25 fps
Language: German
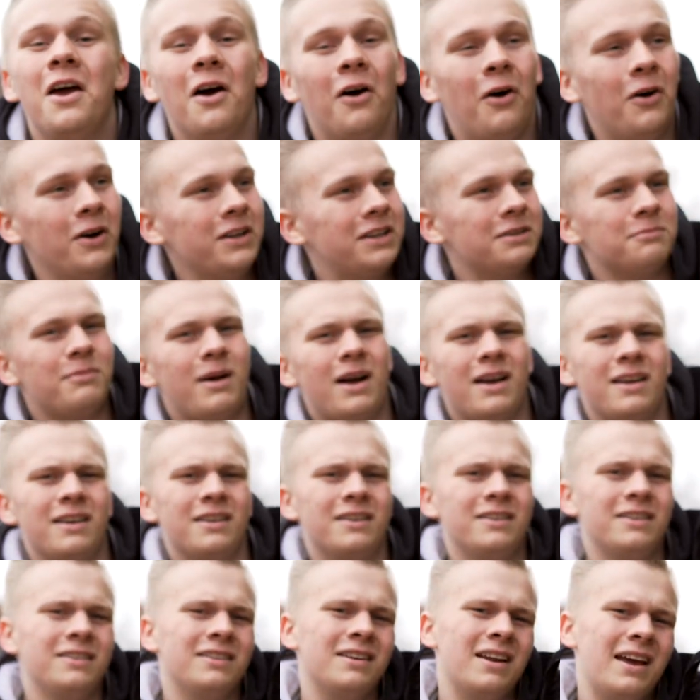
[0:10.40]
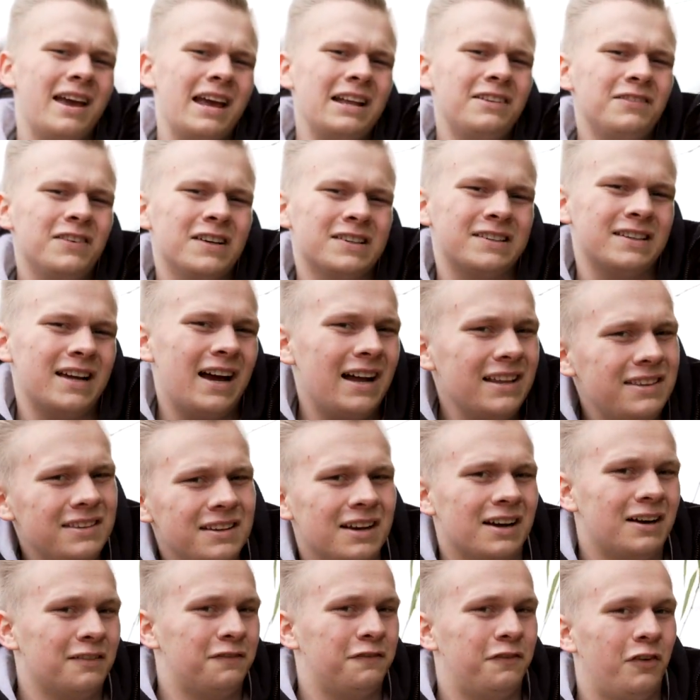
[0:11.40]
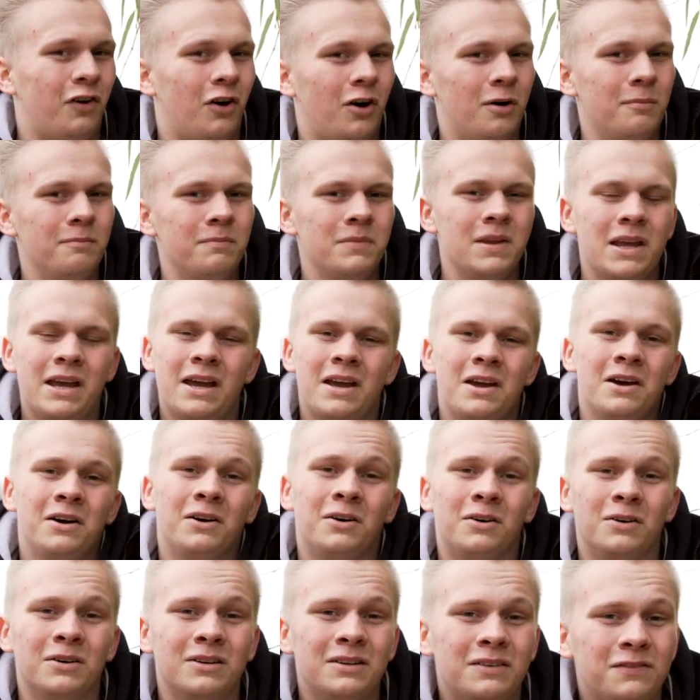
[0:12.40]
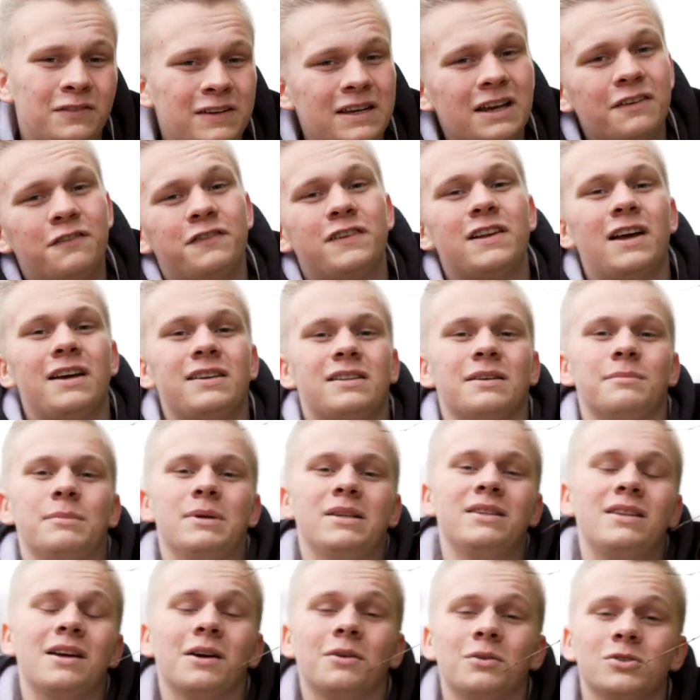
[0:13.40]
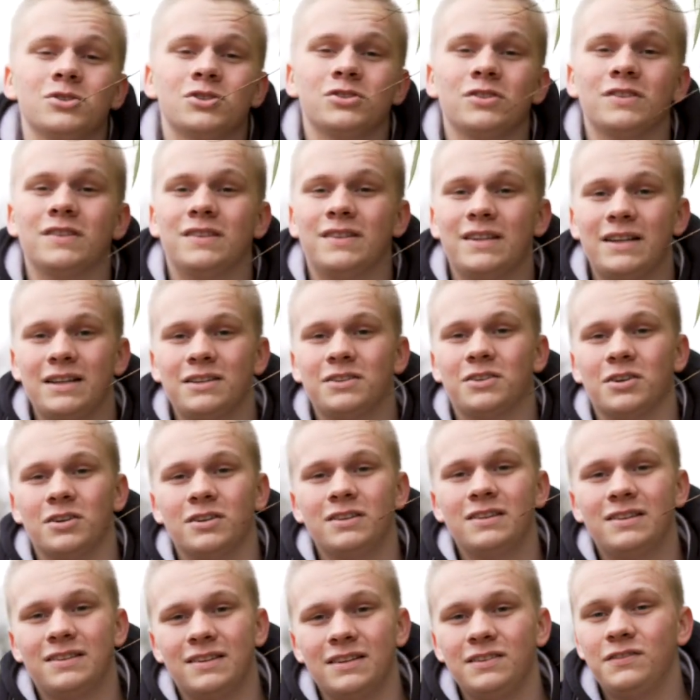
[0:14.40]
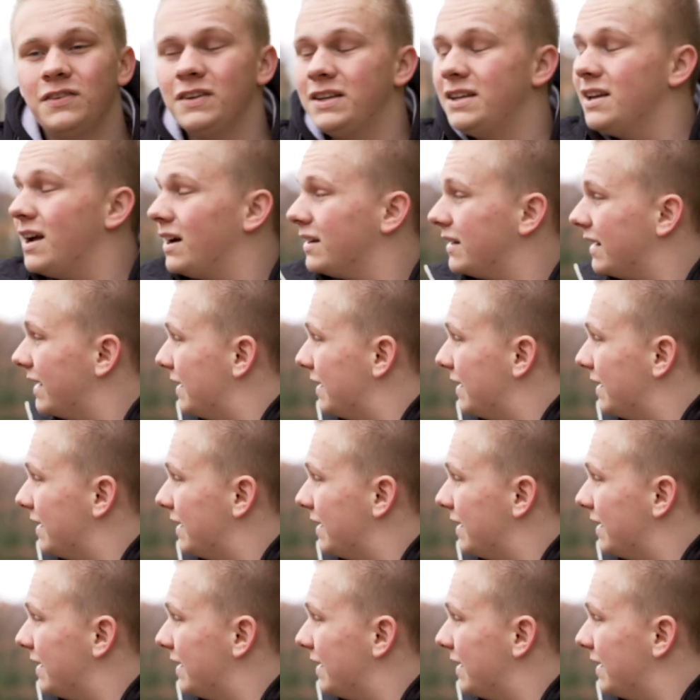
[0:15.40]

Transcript: Heute mal in etwas anderer Form und wie ihr vielleicht im Hintergrund schon sehen könnt, sind wir hier an